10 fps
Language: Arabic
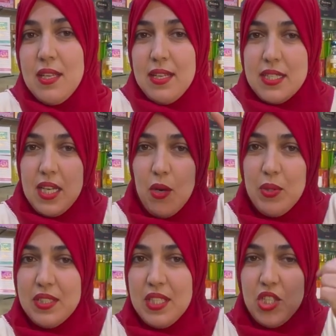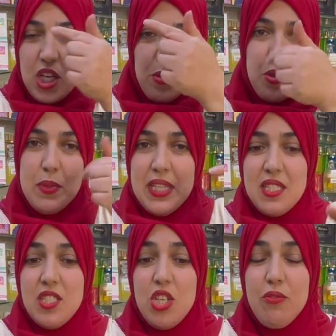كتحاولي ديري شي حاجه باش ما
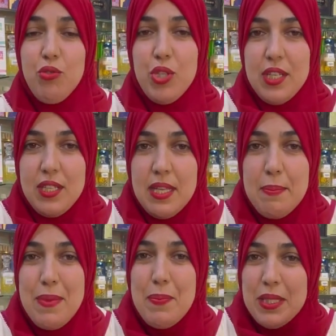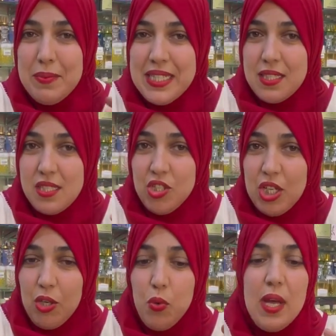يطرسيش لك في وجهك من بعد ملي كتغسلي
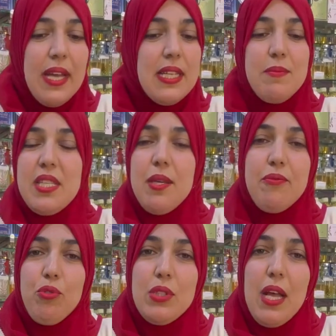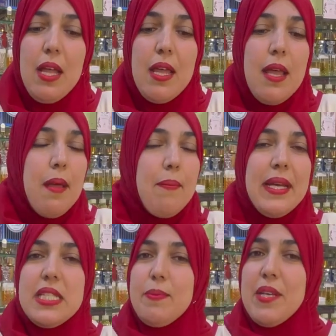شعرك واخا كتمسحي الفوطه ما
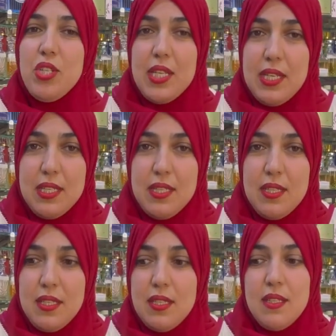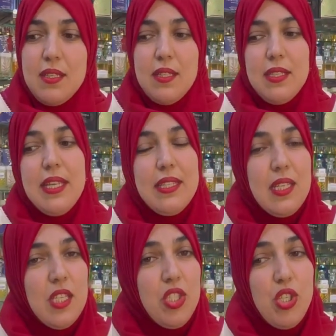كيصبغش ليك كيعطي
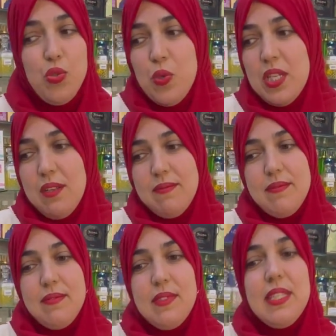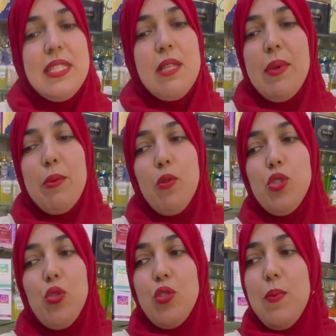نتيجه زوينه الناس اللي ما كيبغوش
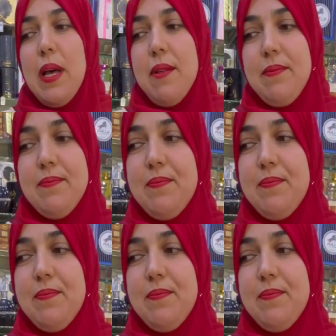يديروا الصباغ كاين